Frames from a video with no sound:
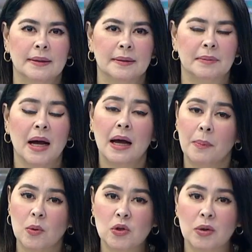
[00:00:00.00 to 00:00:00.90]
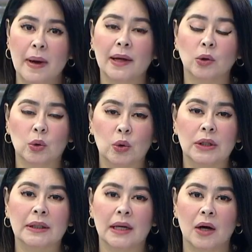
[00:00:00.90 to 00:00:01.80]
Mga kapuso,
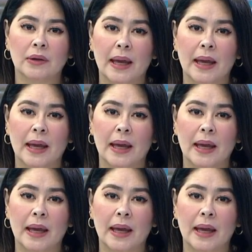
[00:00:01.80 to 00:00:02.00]
maituturing na raw